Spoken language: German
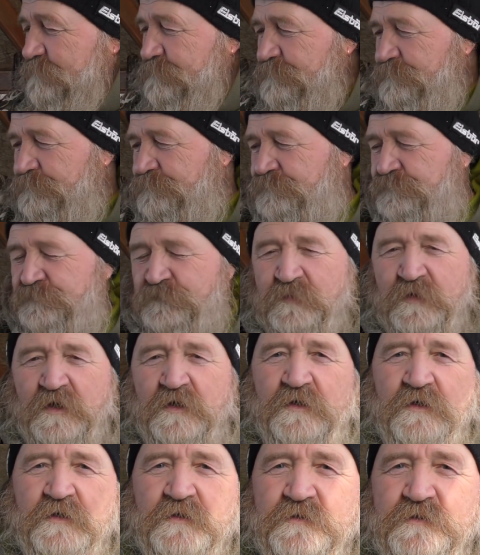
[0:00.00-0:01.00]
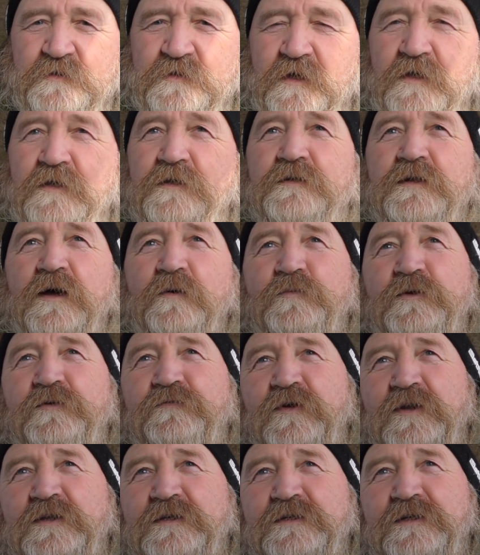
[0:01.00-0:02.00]
Tschüss der, damit
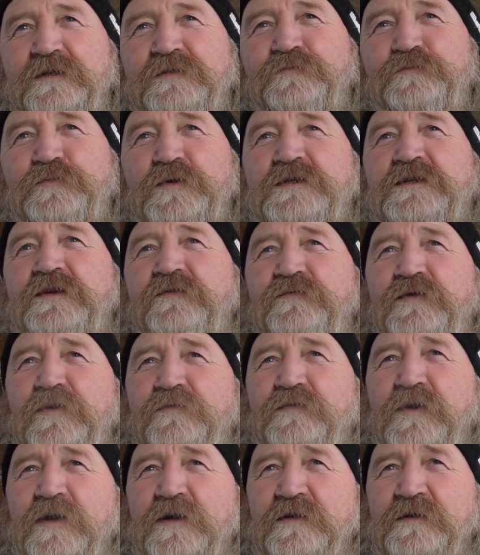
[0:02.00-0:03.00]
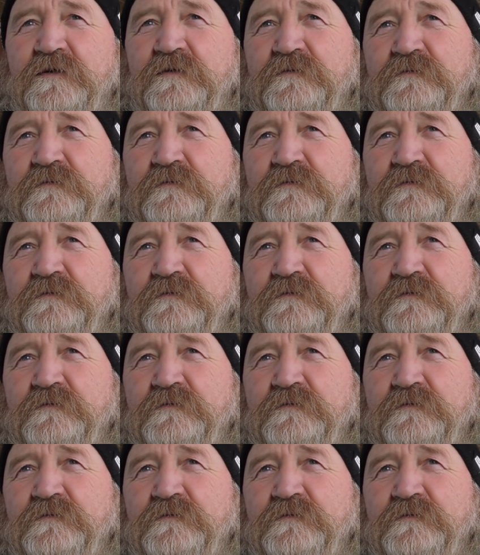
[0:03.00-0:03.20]
werde ich das ein bisschen verfeinern.